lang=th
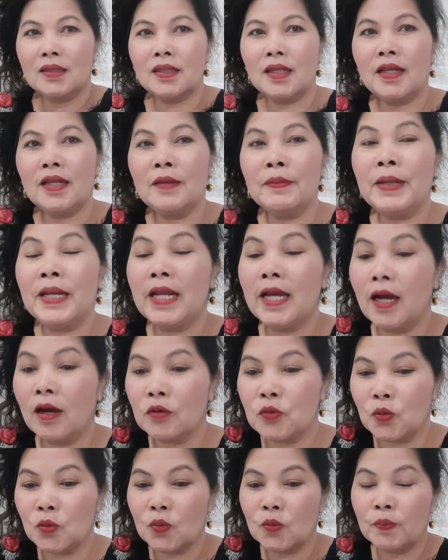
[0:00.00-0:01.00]
ทีนี้ไม่ได้เอา
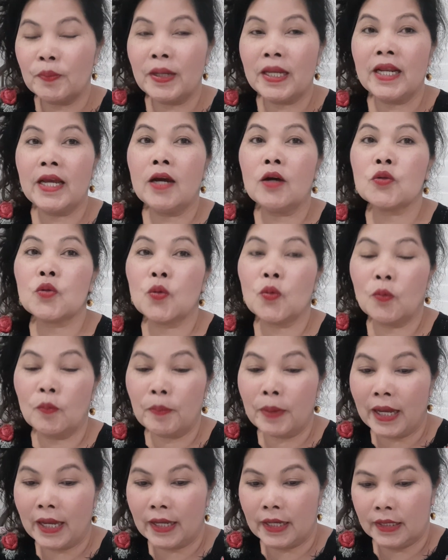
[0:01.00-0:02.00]
ไม่ได้เอาถุง
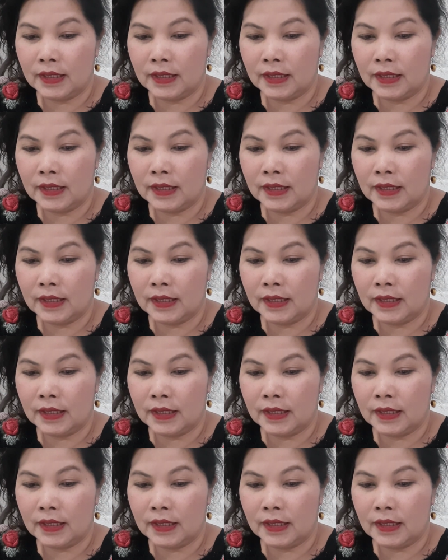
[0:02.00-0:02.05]
ไป